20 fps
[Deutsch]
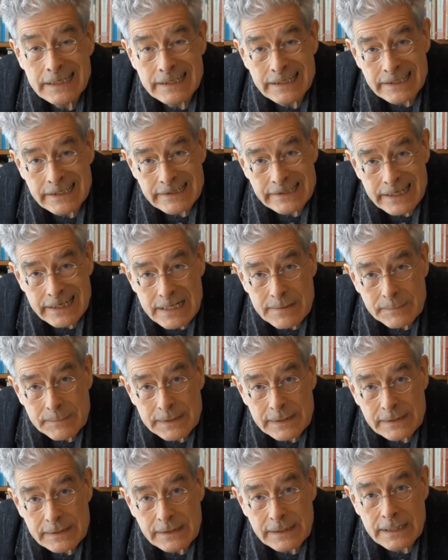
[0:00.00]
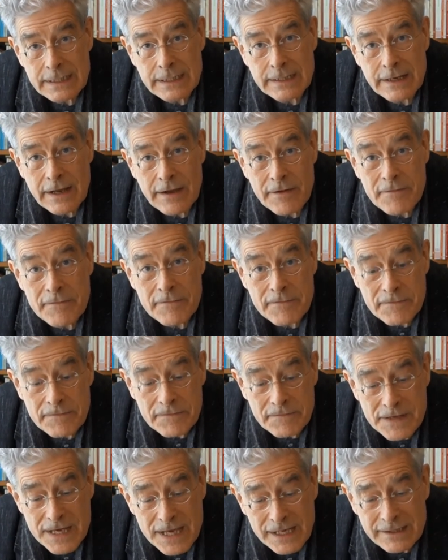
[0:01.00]
die selbst in der
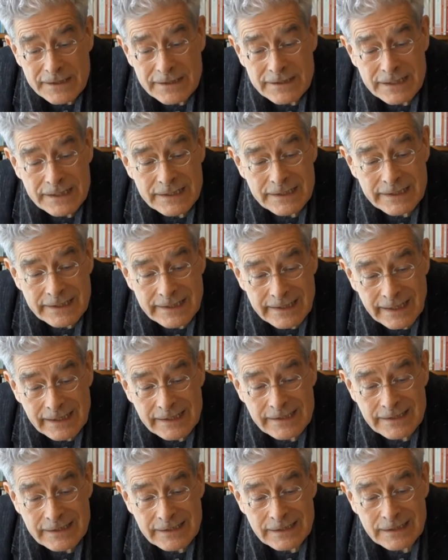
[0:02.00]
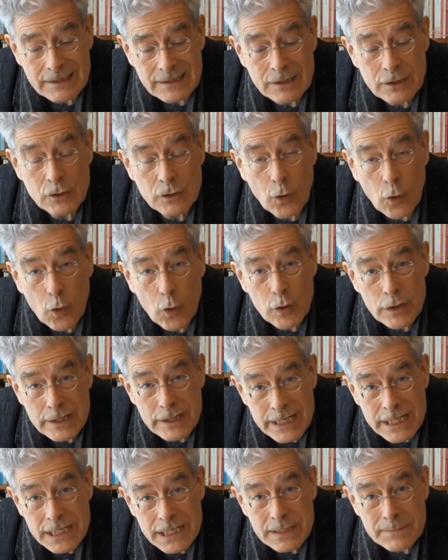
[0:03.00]
vierten Klasse noch
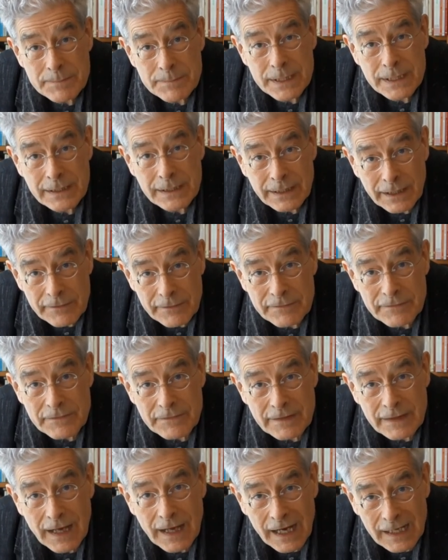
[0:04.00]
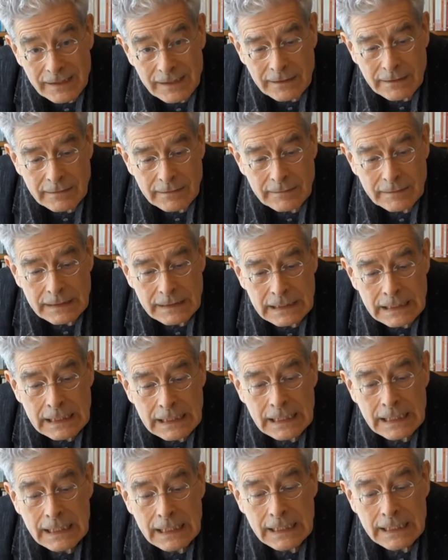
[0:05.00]
nicht begriffen hatten,
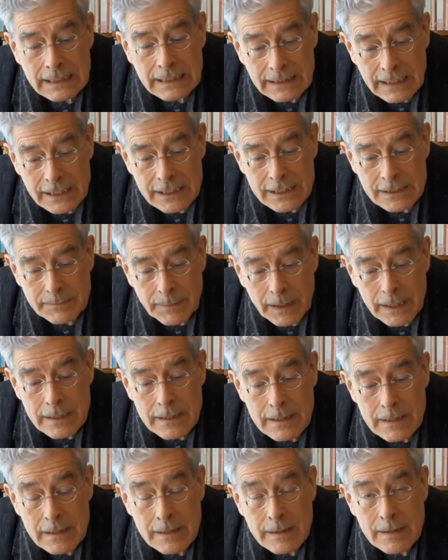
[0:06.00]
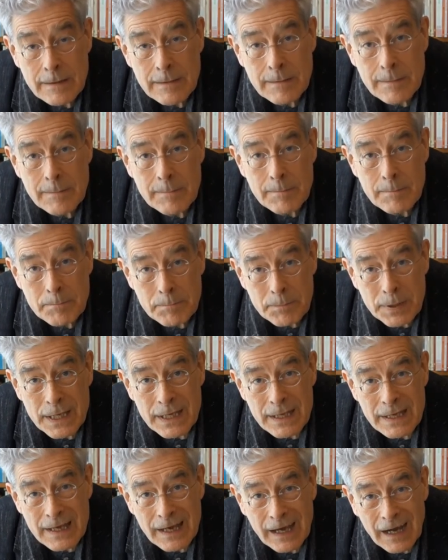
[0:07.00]
dass man
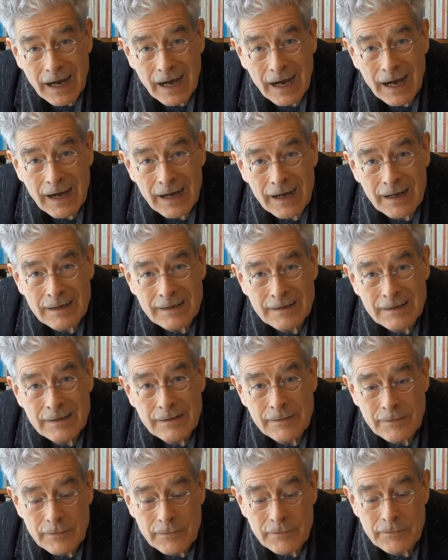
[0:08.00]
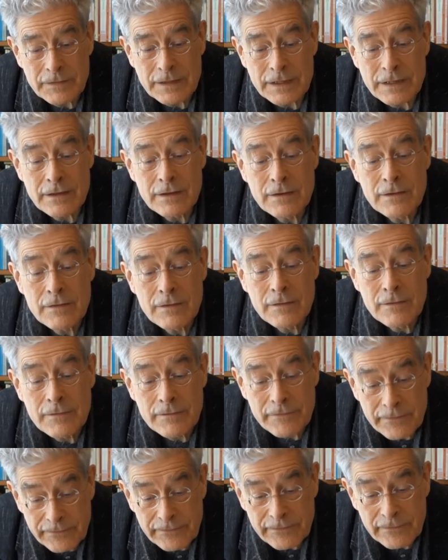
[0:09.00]
pH wie
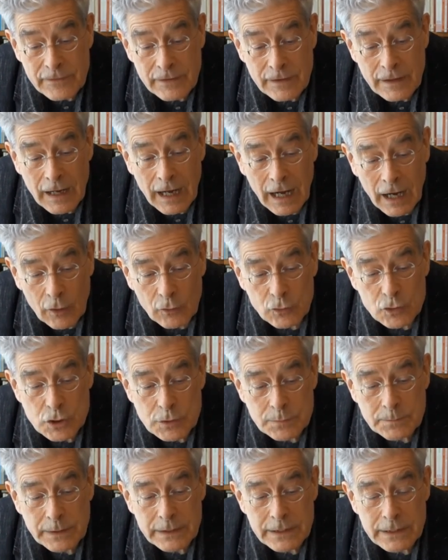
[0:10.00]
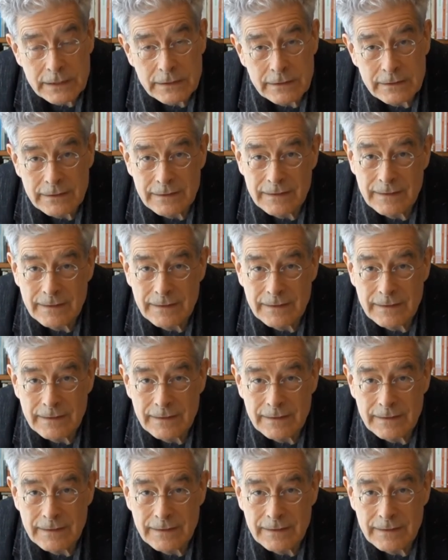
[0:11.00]
Pf ausspricht,